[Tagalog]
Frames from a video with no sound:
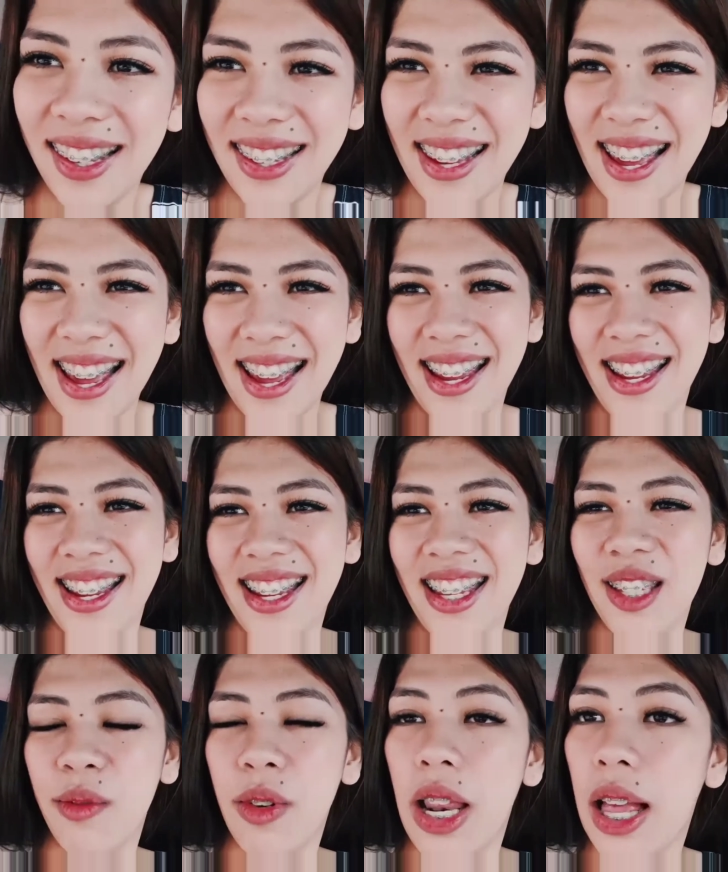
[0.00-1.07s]
Ayan,
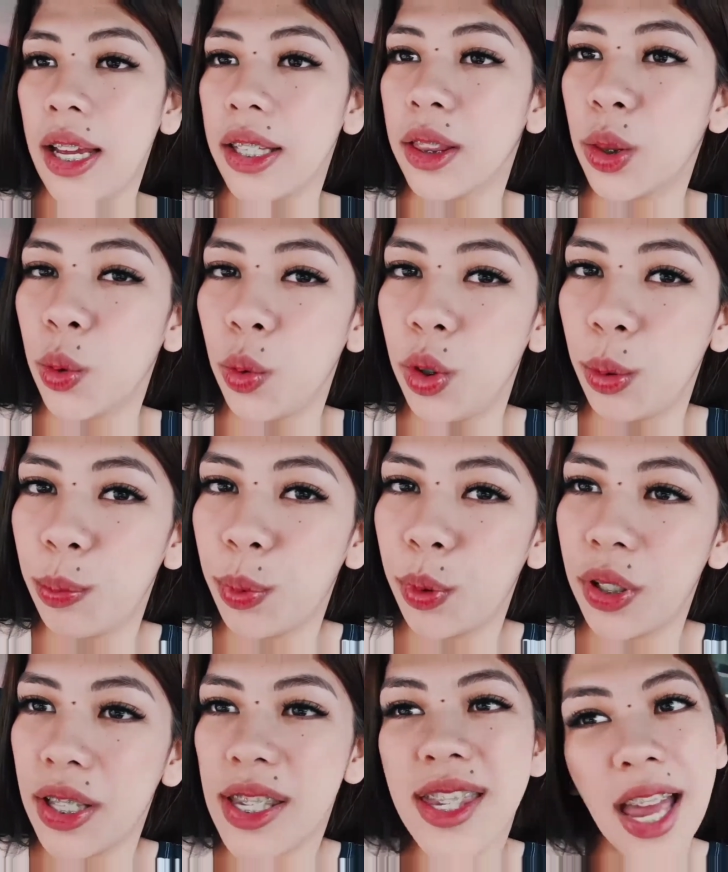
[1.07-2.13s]
malaking tulong po
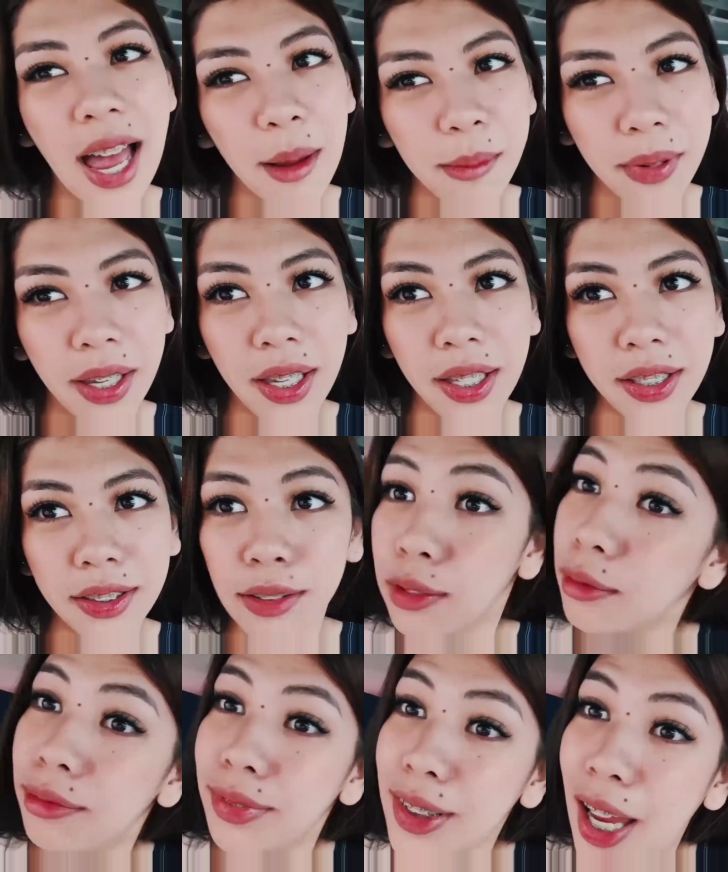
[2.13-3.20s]
yan sa amin
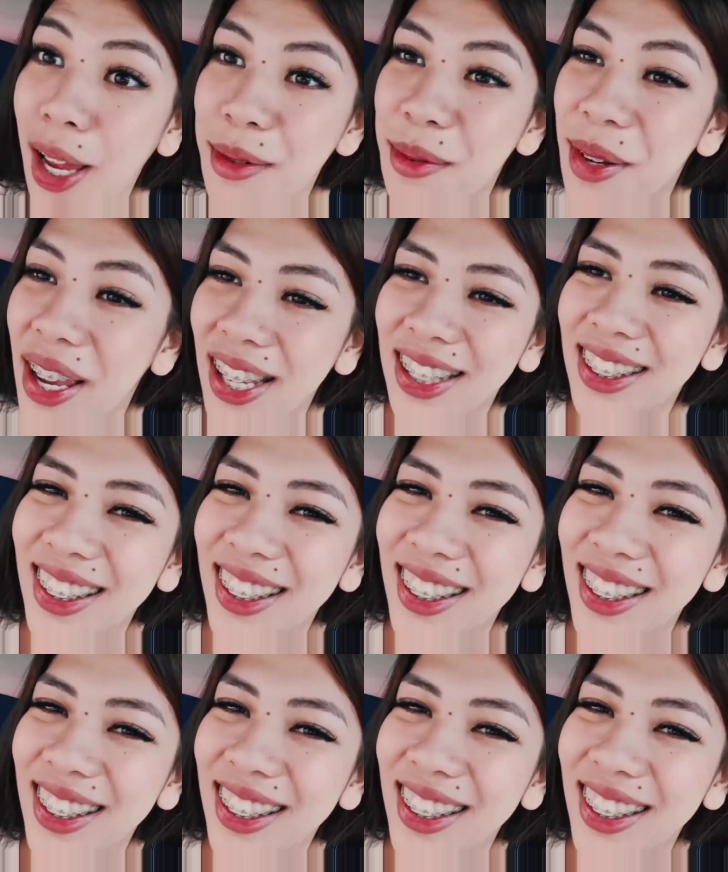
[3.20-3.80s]
sabi.